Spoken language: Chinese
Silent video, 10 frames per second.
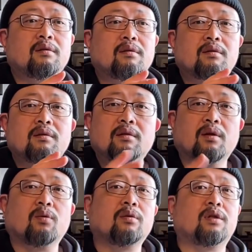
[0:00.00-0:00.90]
自
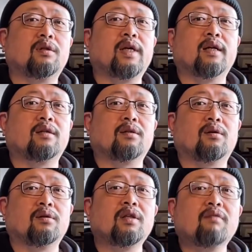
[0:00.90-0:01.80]
由职业的时
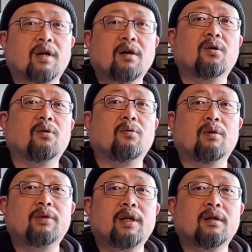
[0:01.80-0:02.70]
候，你再往后，我
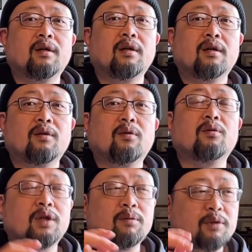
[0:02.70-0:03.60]
们这个
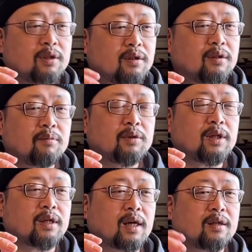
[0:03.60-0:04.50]
我这么这么
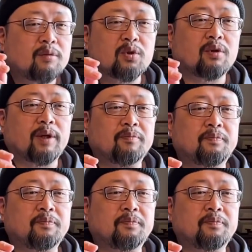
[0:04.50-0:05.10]
解释啊，这么说吧，